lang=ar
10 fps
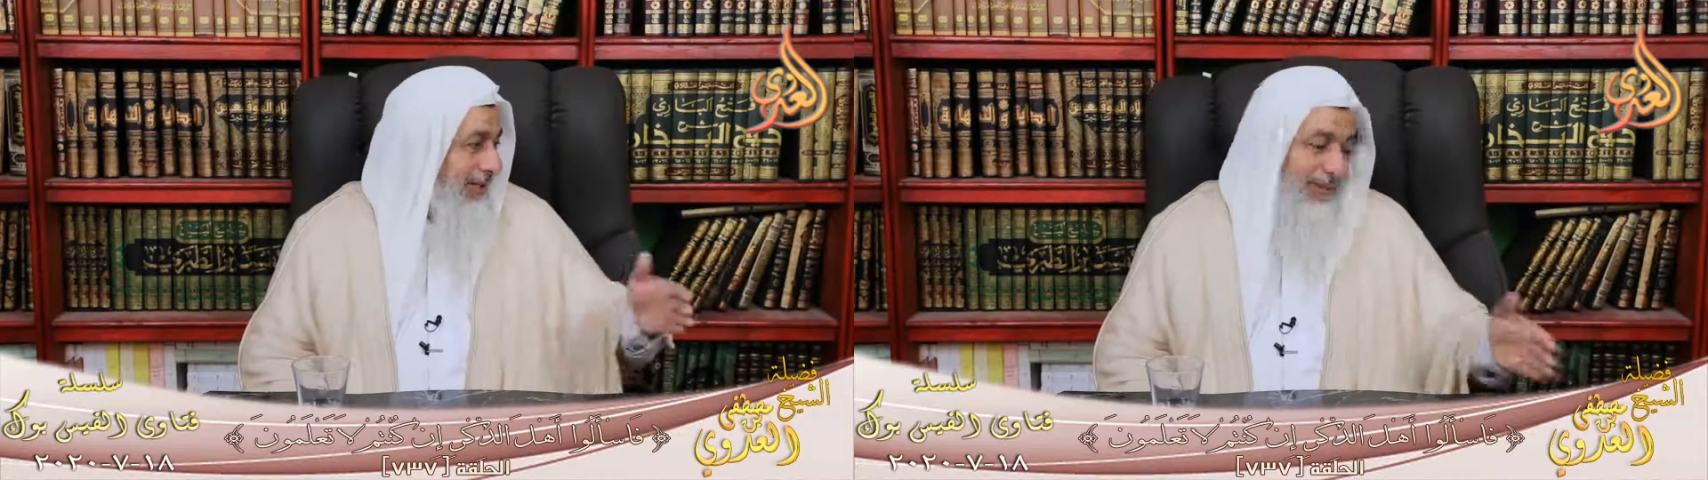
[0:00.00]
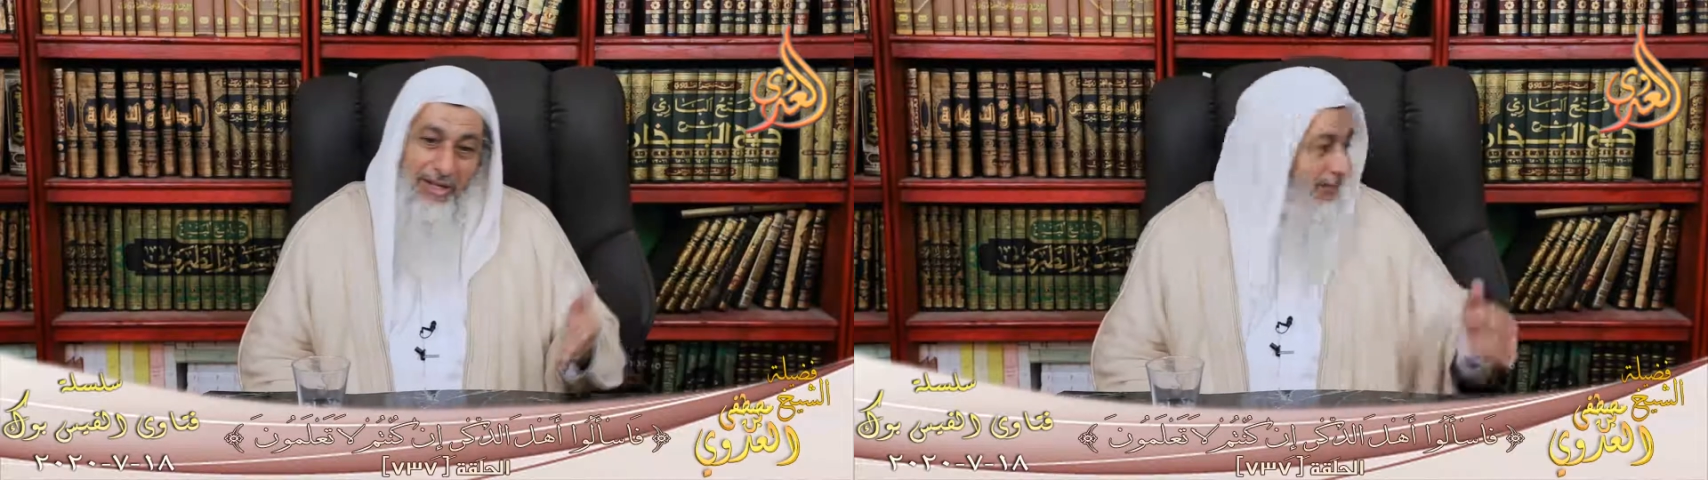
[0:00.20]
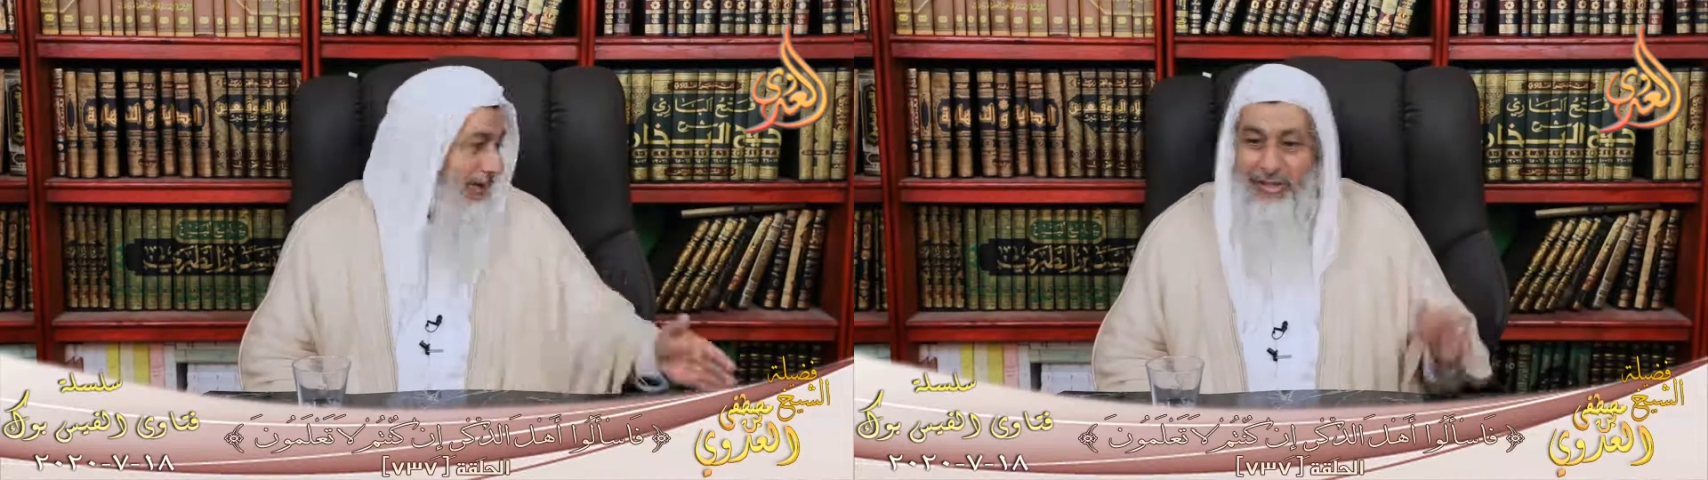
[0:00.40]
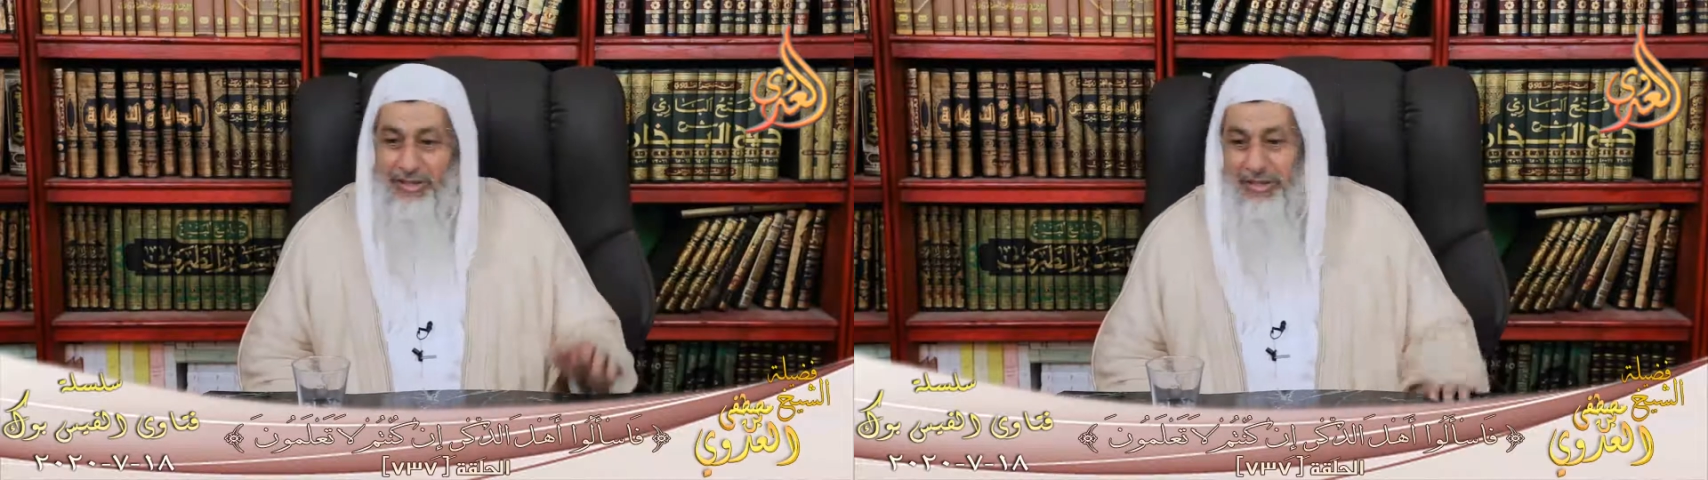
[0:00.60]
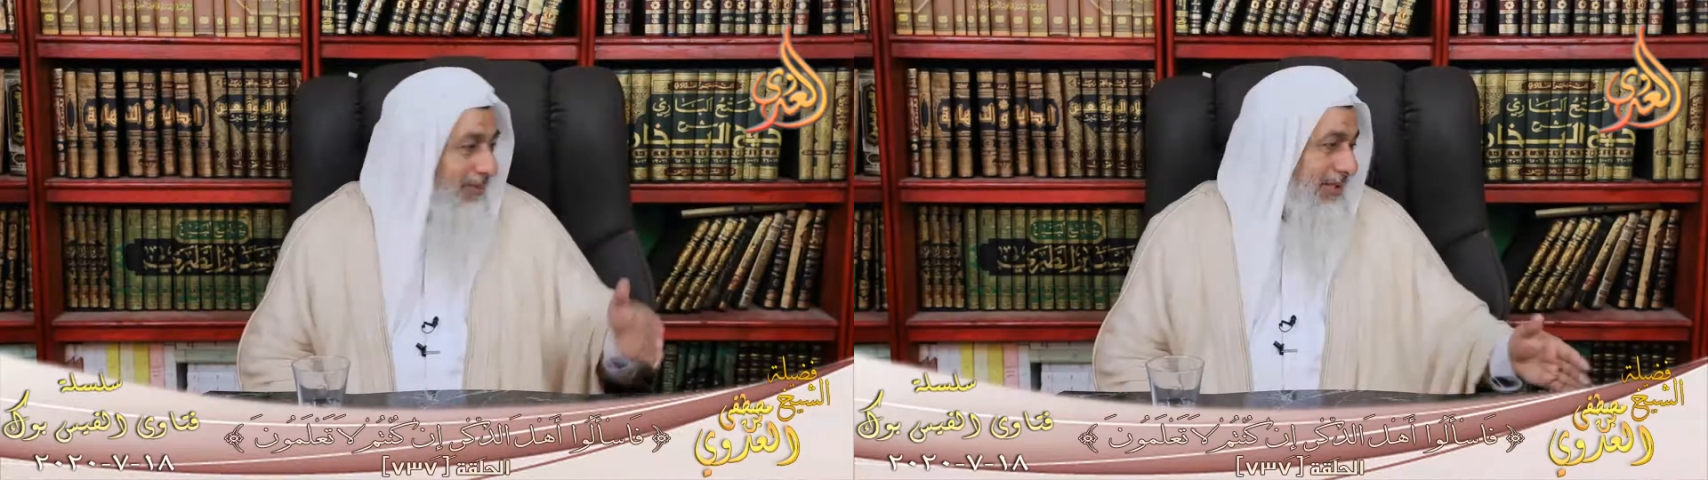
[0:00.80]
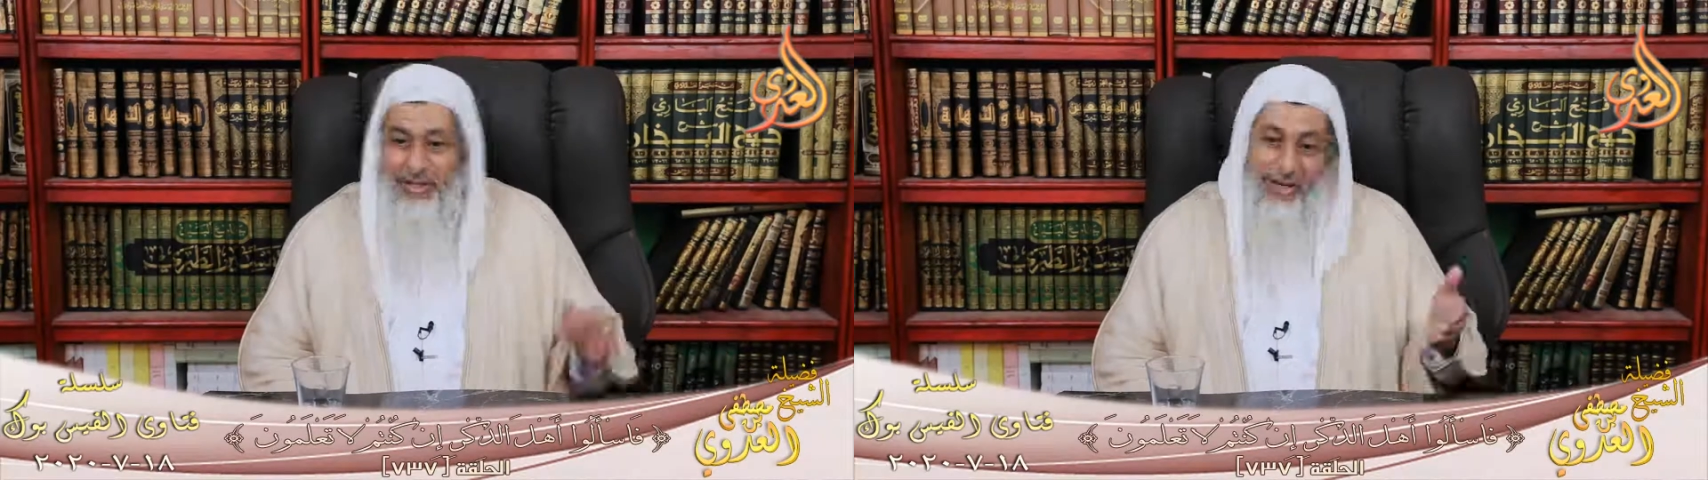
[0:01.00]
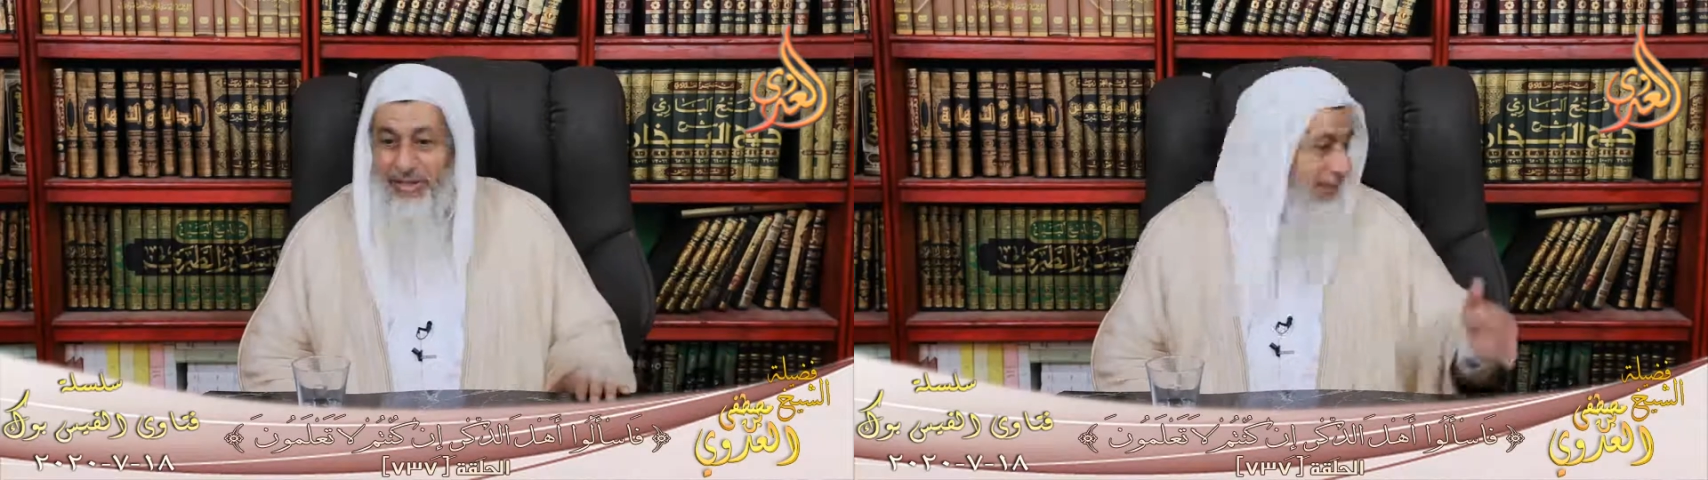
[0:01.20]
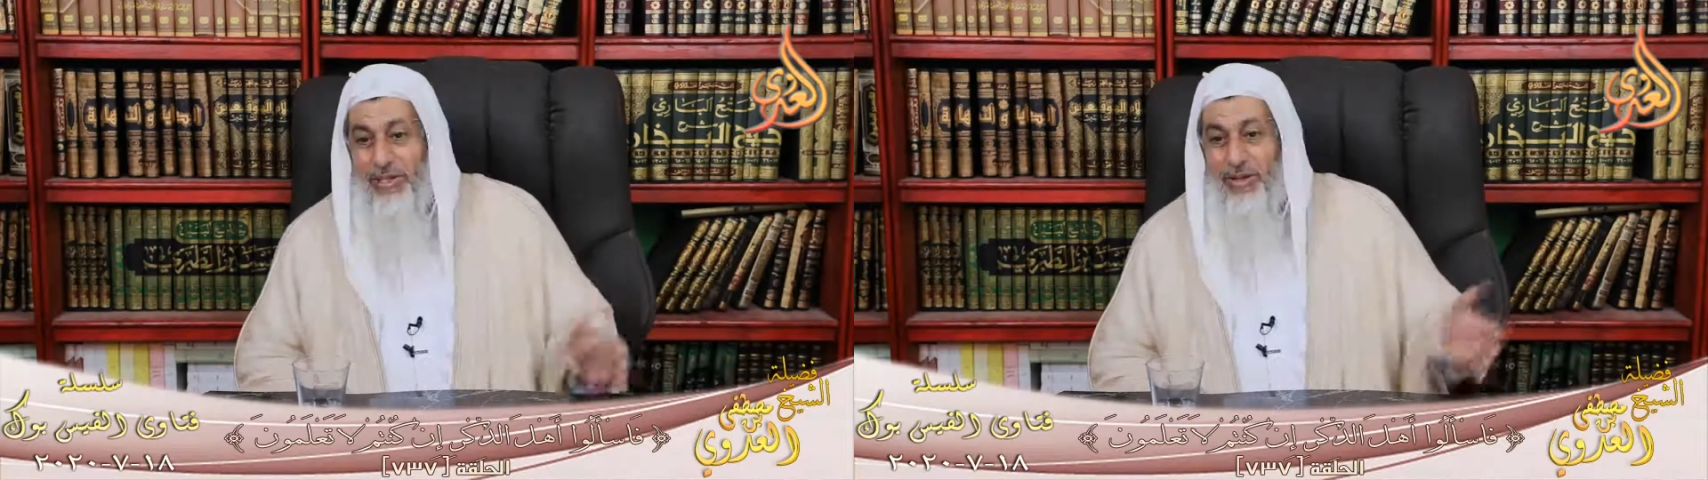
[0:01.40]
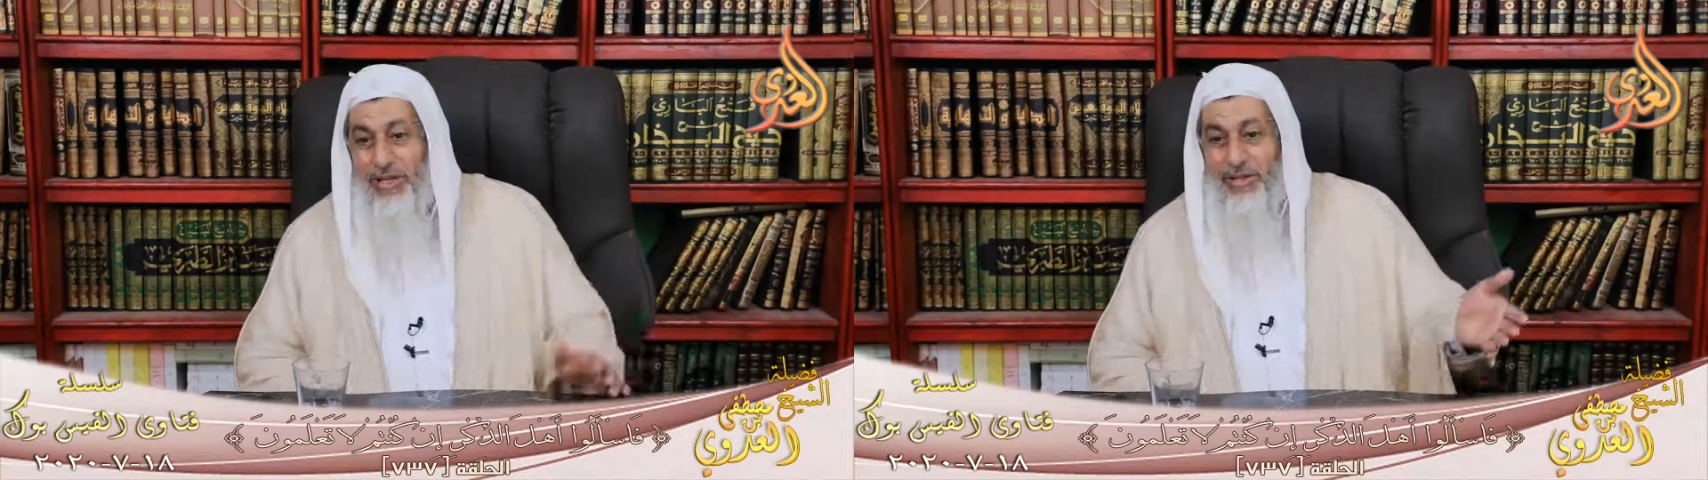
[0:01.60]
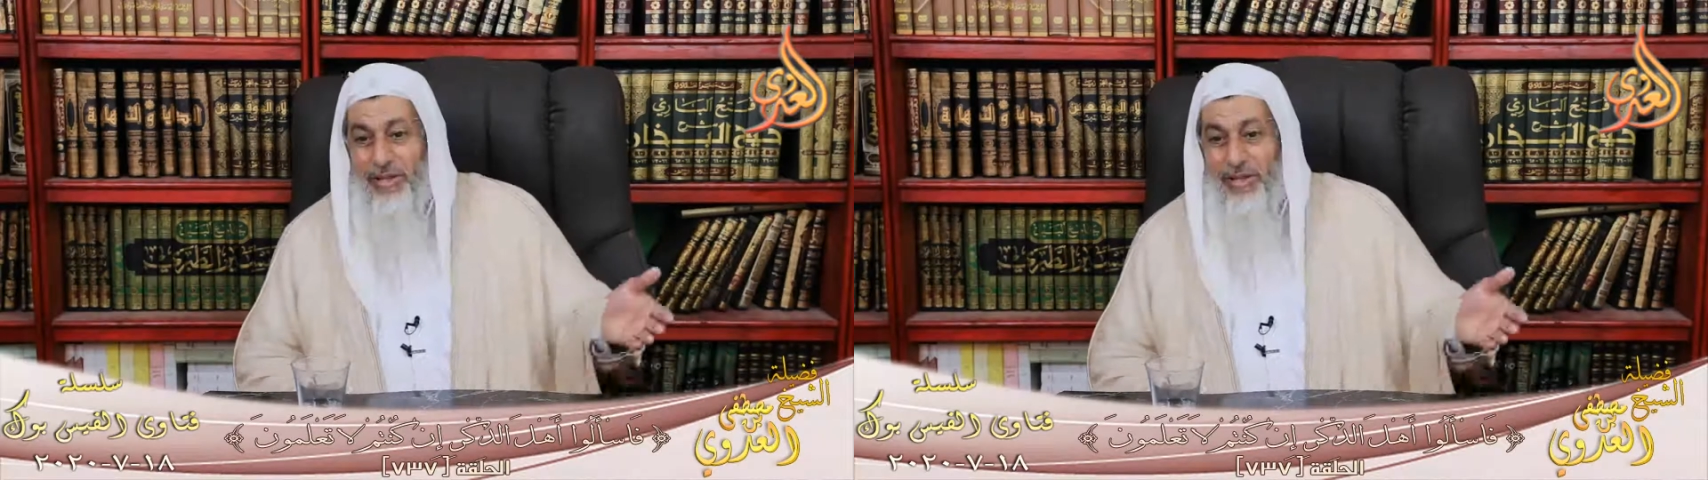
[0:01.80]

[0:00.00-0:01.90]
القدر من الذي يقدر